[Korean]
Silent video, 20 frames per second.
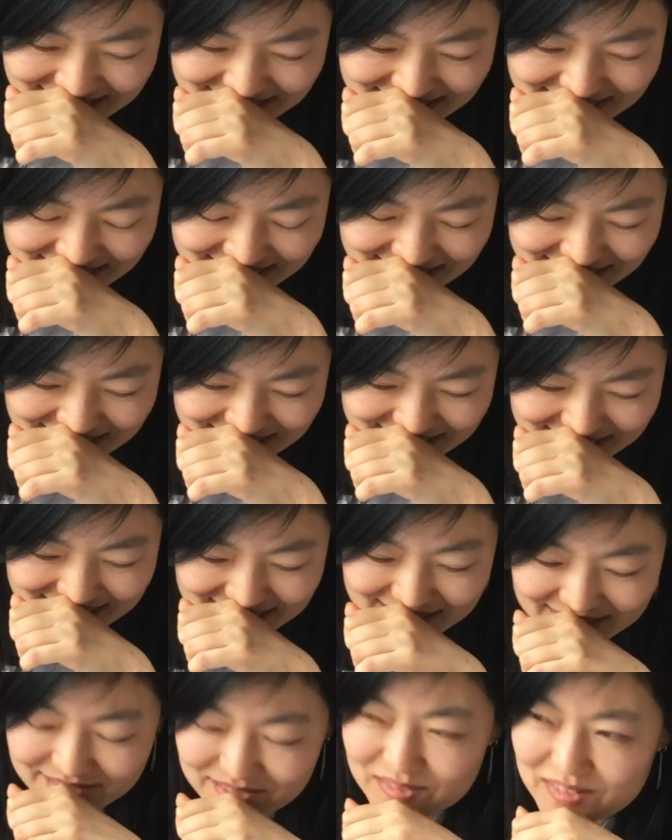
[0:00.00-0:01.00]
본인
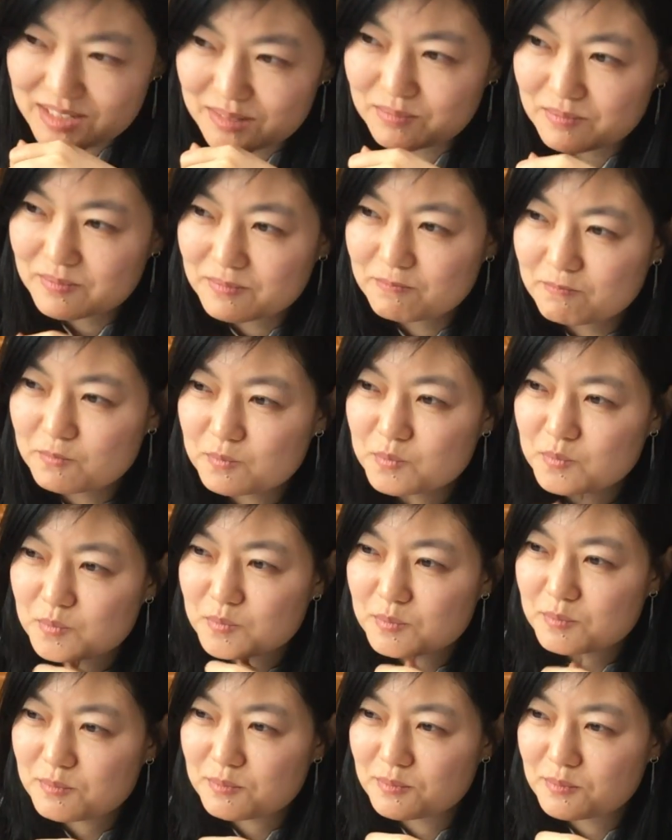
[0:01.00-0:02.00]
스트레스야. 그래,
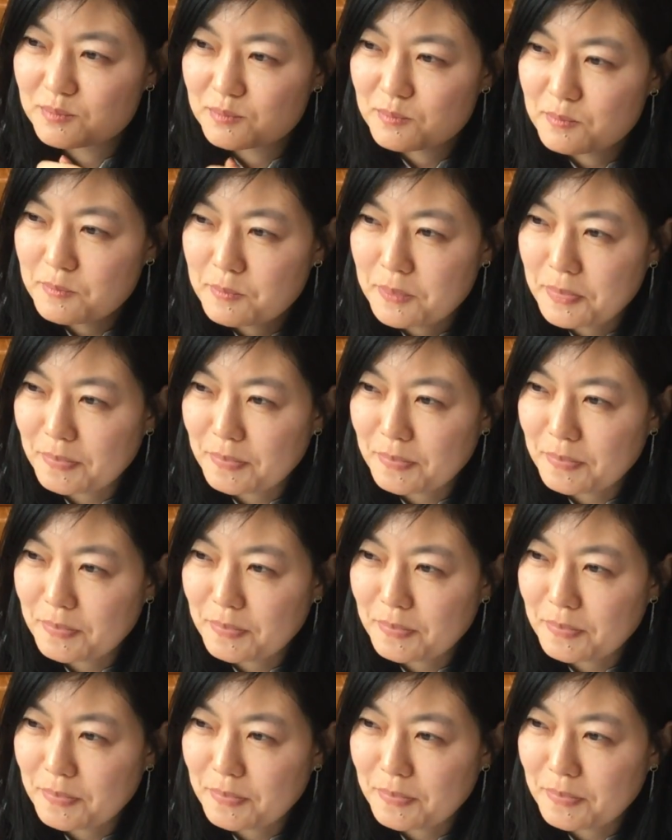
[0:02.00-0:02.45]
아이스크림 먹고